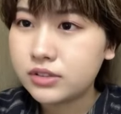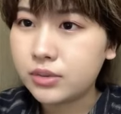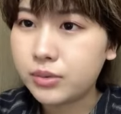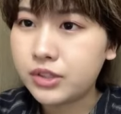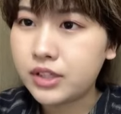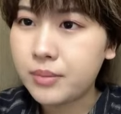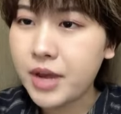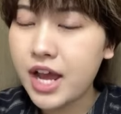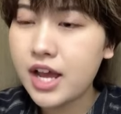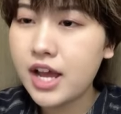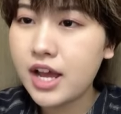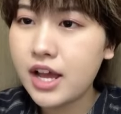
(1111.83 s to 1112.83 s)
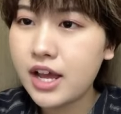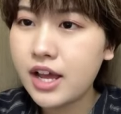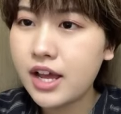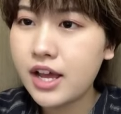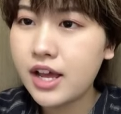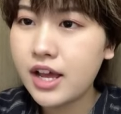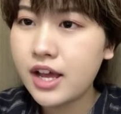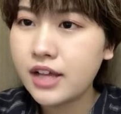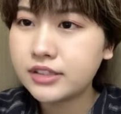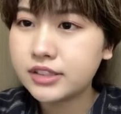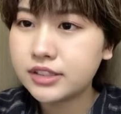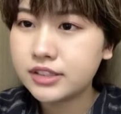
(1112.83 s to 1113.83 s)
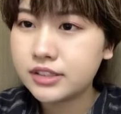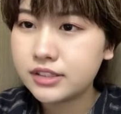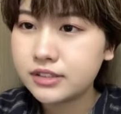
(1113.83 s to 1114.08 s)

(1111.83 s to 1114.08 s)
思ってまーす。